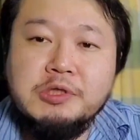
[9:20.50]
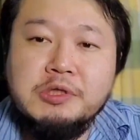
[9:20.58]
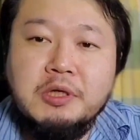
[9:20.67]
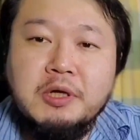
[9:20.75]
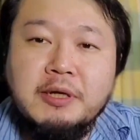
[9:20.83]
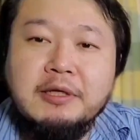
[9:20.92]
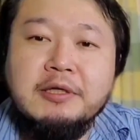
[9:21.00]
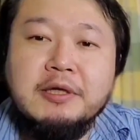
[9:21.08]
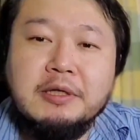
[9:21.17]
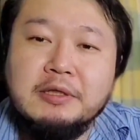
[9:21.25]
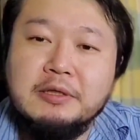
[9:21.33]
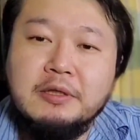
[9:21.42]
で連
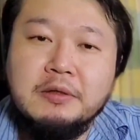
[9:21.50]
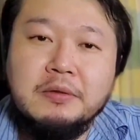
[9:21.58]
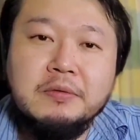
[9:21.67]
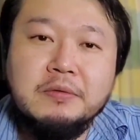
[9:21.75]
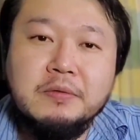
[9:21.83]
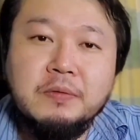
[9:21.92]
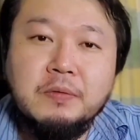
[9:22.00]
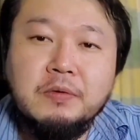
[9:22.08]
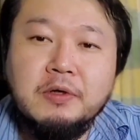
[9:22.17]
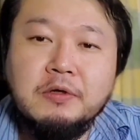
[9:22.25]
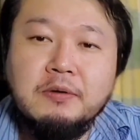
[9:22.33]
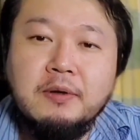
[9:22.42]
打っていうところ
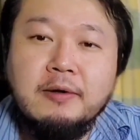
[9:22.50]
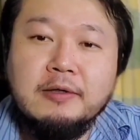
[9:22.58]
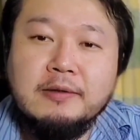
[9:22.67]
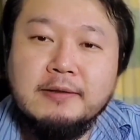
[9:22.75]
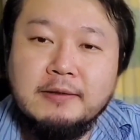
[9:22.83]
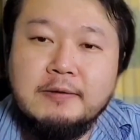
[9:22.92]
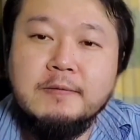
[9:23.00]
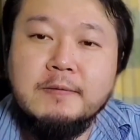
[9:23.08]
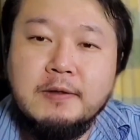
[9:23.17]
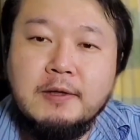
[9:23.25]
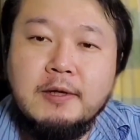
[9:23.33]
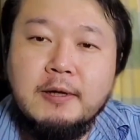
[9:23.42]
が加わったりと
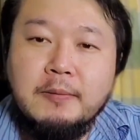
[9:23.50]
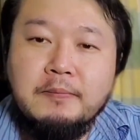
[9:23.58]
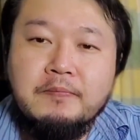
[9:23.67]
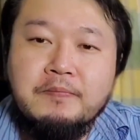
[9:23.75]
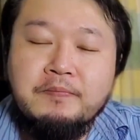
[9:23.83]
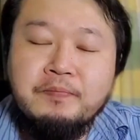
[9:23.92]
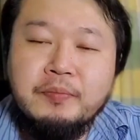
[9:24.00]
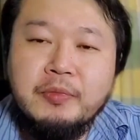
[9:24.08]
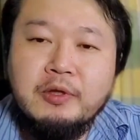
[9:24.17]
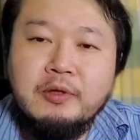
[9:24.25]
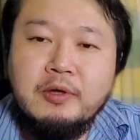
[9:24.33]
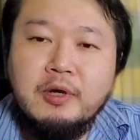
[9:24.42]
か、
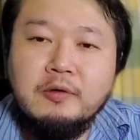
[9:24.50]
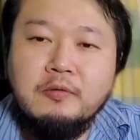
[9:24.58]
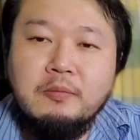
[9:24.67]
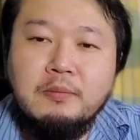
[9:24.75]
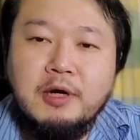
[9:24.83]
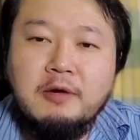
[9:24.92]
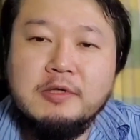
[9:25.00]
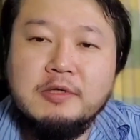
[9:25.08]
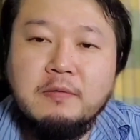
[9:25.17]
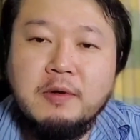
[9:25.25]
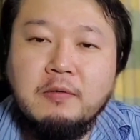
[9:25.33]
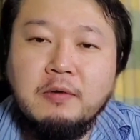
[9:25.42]
前は
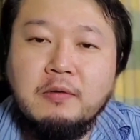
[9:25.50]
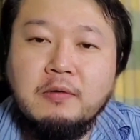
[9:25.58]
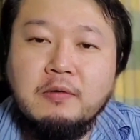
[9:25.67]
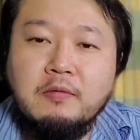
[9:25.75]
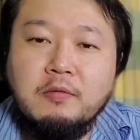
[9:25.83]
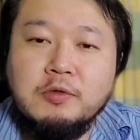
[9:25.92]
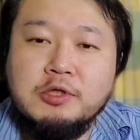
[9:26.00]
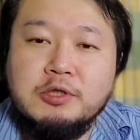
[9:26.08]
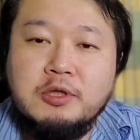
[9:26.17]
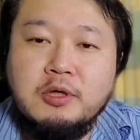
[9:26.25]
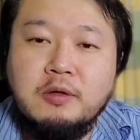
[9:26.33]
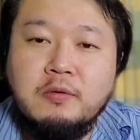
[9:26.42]
さ、ほら、これ、押し
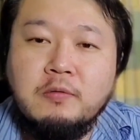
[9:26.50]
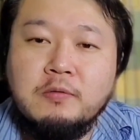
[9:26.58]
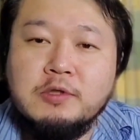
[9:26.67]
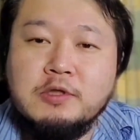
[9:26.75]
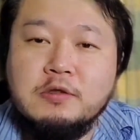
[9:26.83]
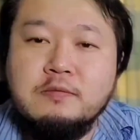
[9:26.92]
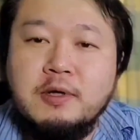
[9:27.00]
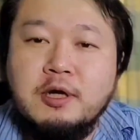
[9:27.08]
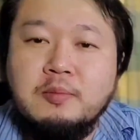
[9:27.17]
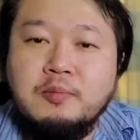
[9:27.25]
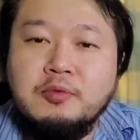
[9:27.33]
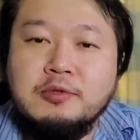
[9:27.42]
てこう
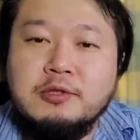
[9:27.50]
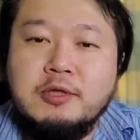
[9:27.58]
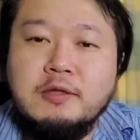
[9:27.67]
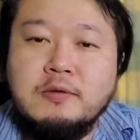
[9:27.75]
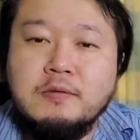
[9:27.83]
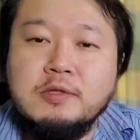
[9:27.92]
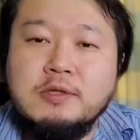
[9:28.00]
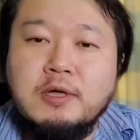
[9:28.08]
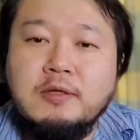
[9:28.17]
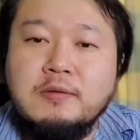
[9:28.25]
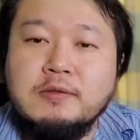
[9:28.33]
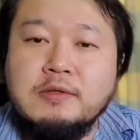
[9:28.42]
スワイプしたりと、
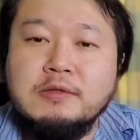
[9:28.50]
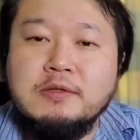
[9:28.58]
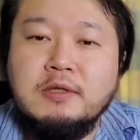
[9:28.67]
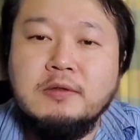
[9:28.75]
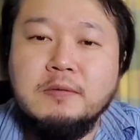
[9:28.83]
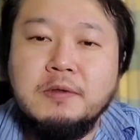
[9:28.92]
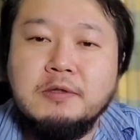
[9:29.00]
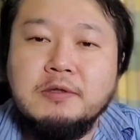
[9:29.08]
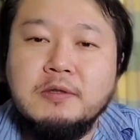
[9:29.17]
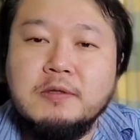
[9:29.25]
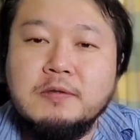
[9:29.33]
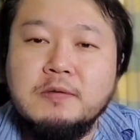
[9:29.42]
スライドさせたりとかっ
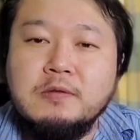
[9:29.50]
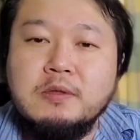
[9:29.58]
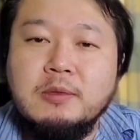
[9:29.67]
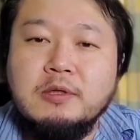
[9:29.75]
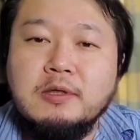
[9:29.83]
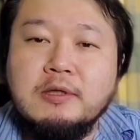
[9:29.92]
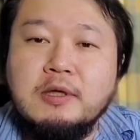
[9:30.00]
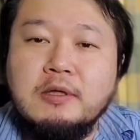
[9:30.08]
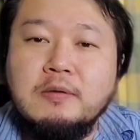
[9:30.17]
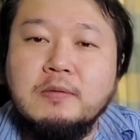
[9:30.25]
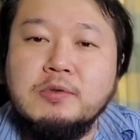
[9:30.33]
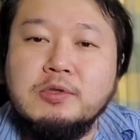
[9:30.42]
ていう操作までは
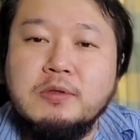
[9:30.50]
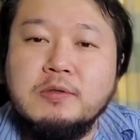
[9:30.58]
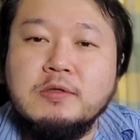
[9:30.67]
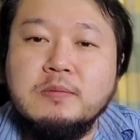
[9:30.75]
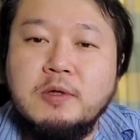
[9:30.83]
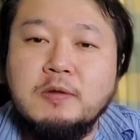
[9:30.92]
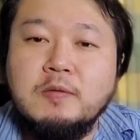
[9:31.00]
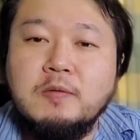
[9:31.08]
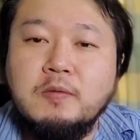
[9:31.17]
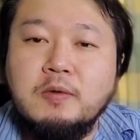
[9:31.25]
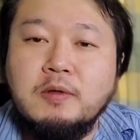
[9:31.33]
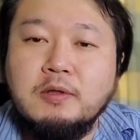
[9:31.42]
対応している
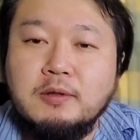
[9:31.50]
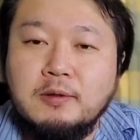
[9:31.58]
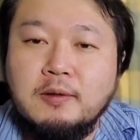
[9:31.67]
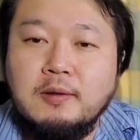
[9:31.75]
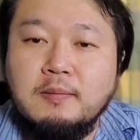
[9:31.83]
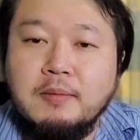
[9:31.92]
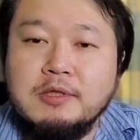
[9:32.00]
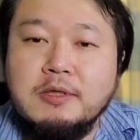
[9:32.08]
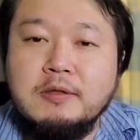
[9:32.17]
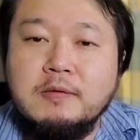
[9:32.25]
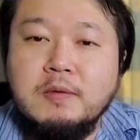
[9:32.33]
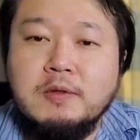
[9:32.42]
スマートフォンって、まあ、
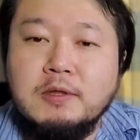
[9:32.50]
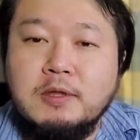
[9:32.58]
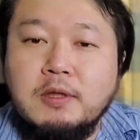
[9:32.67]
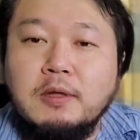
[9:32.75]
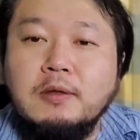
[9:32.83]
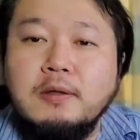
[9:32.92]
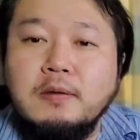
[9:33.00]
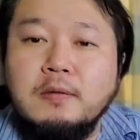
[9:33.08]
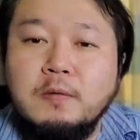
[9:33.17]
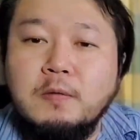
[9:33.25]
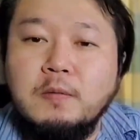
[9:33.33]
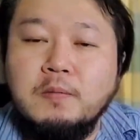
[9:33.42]
最近増えてきてたんだけ
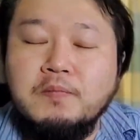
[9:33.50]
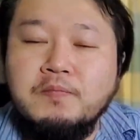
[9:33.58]
ど、